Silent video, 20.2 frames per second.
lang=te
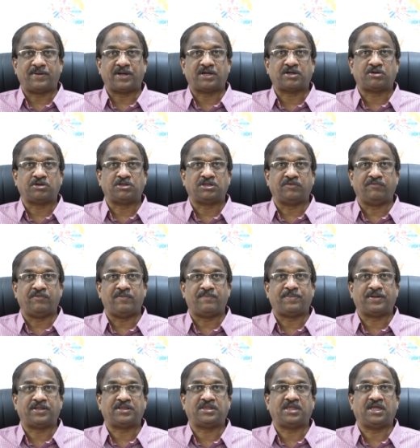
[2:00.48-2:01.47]
ప్రకృతి
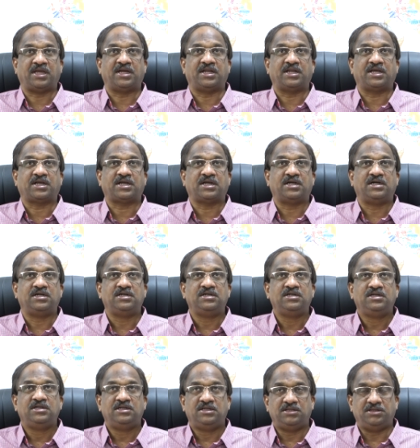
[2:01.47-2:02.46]
విపత్తే కనుక
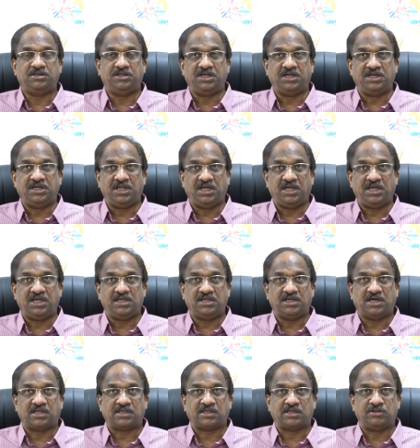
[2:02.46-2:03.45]
దీన్ని
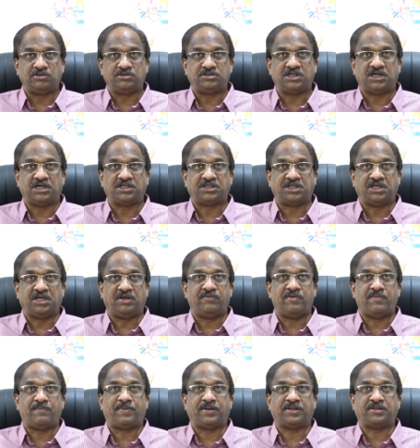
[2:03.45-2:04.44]
అసలు జాతీయ
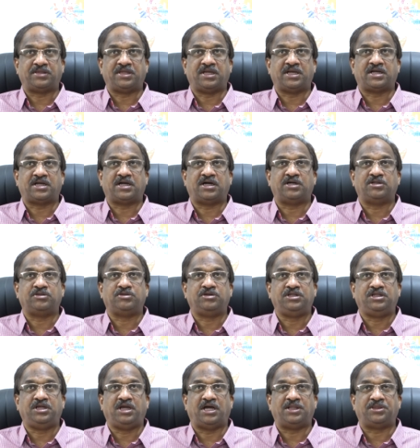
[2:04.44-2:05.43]
విపత్తే కాదు
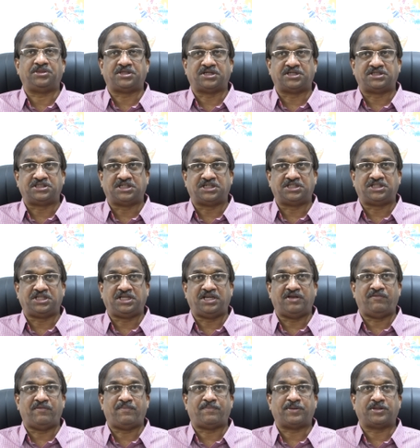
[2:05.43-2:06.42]
ఇది అంతర్జాతీయ
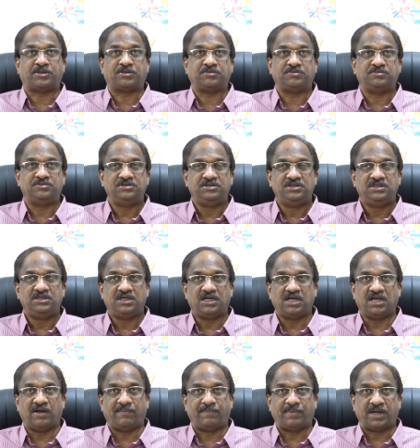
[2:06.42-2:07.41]

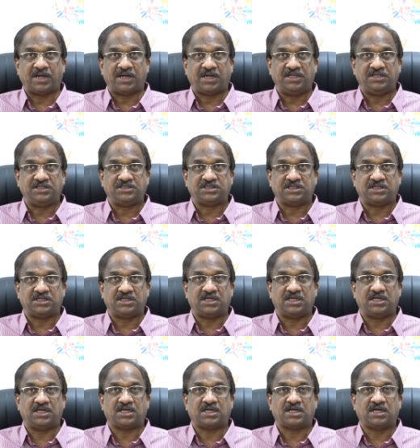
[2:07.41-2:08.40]
విపత్తుగా ప్రకటించారు
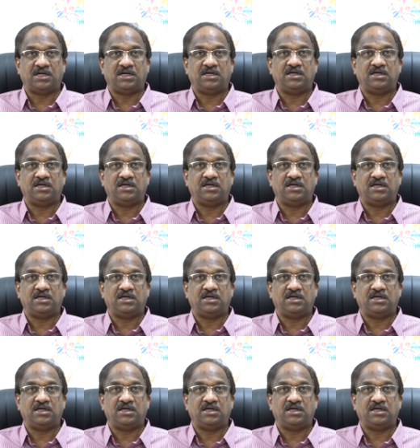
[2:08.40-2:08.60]
కనుక